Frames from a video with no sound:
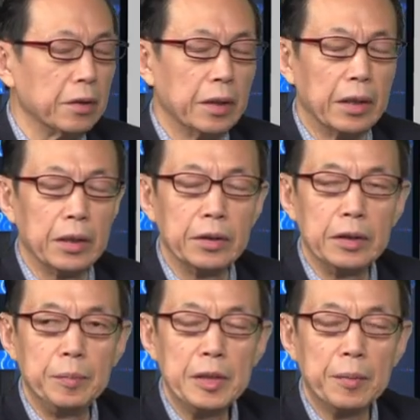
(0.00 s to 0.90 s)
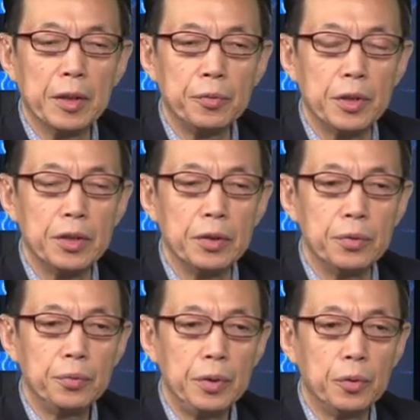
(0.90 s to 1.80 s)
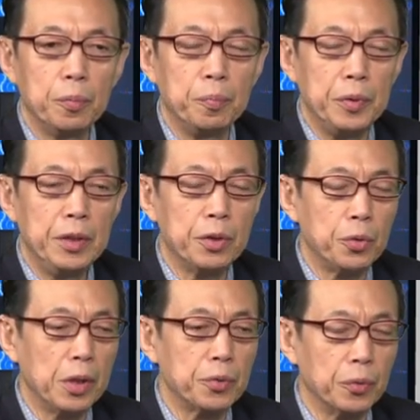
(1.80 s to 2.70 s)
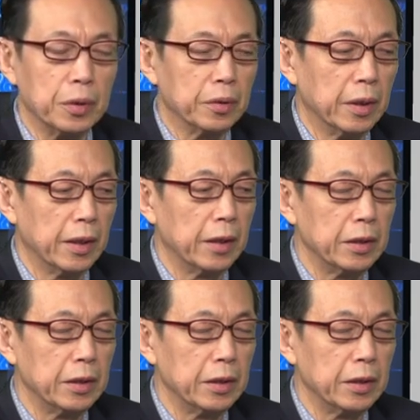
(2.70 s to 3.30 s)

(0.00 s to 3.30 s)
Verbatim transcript: 啊，你们这帮学生最后毕业创作啊，